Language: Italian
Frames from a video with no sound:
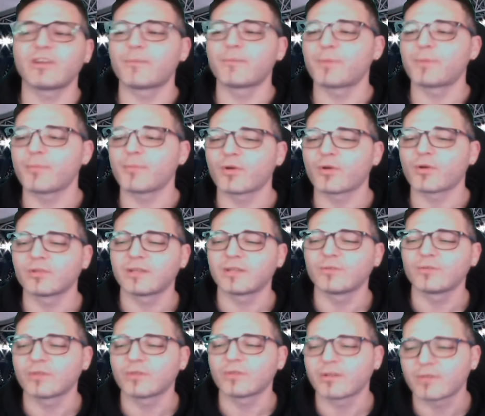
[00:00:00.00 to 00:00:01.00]
proprio
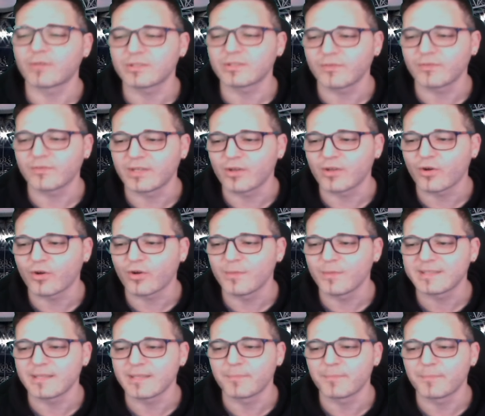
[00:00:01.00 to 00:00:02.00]
contenuto di questo video, come
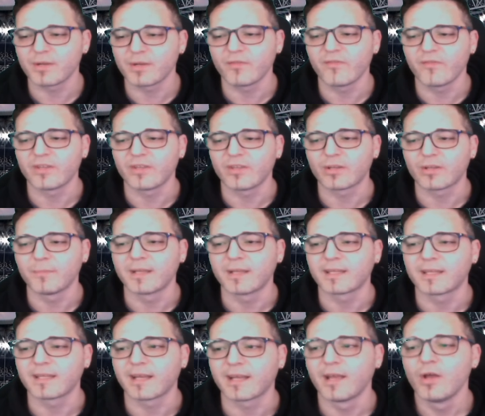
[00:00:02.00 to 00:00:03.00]
sempre io vi invito a
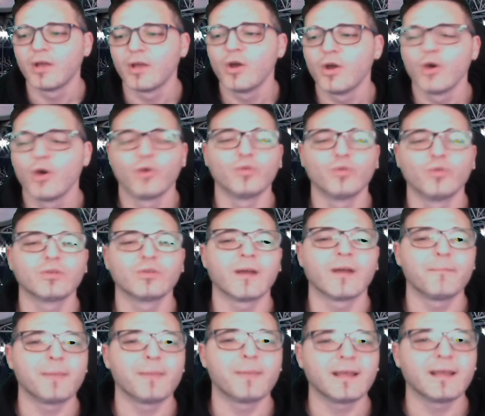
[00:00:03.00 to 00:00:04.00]
mettere un
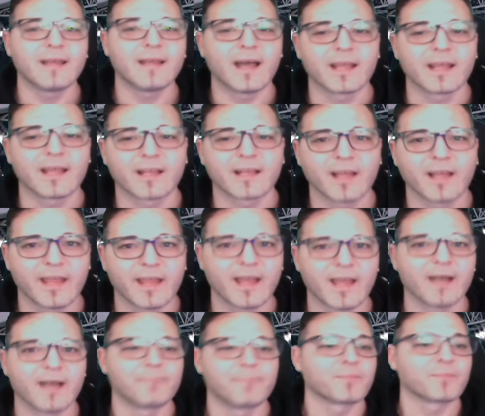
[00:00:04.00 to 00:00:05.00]
bel like e
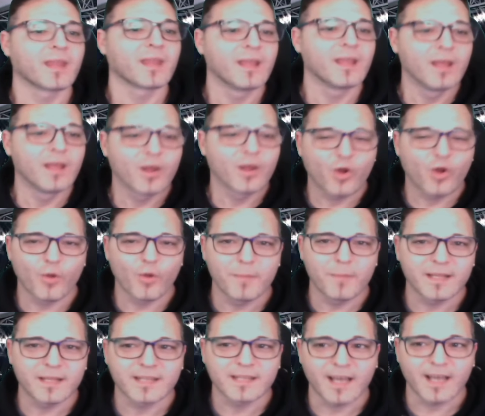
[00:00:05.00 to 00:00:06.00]
a
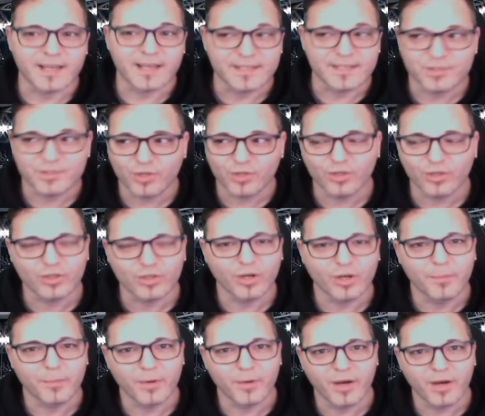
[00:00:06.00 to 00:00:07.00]
commentare solo
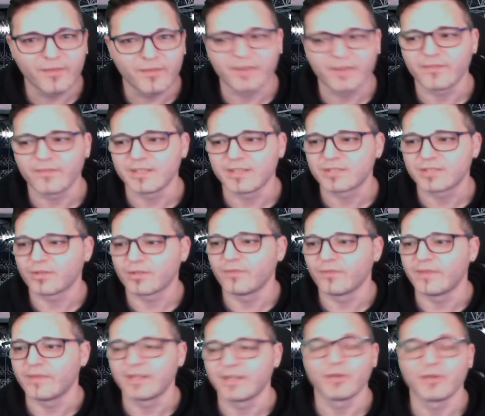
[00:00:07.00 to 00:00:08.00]
dopo aver visto il
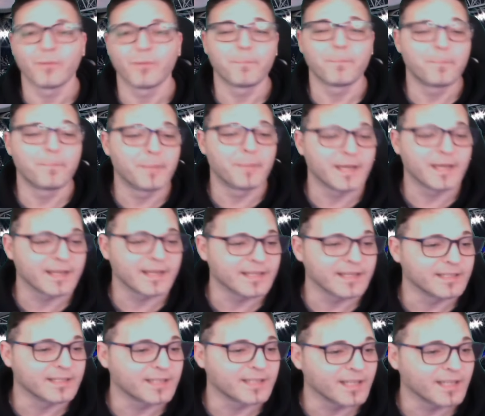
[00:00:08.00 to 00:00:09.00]
video per
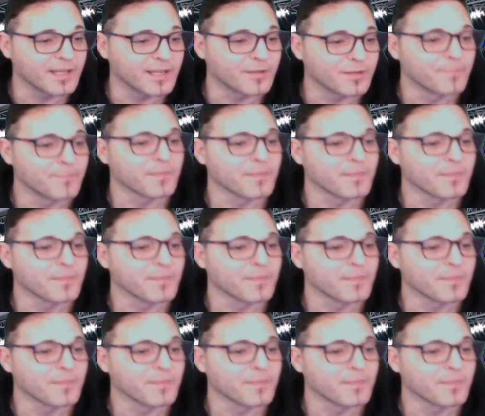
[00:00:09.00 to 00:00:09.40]
intero